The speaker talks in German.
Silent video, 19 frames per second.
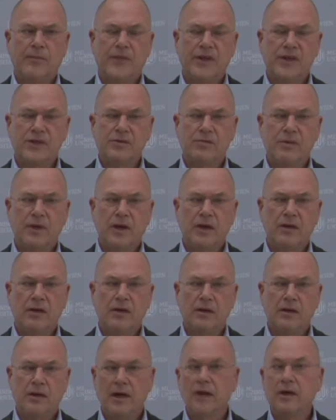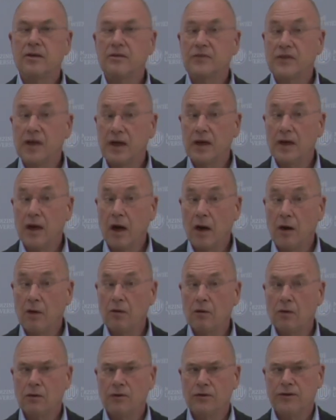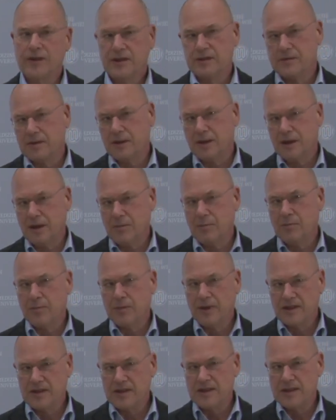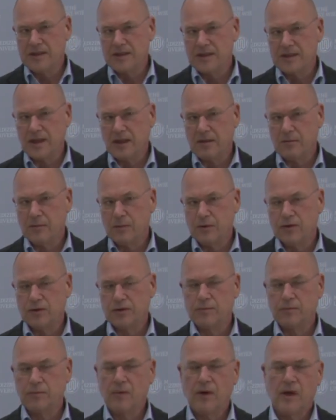dass wir relativ genau und deswegen eben präzise sein mussten.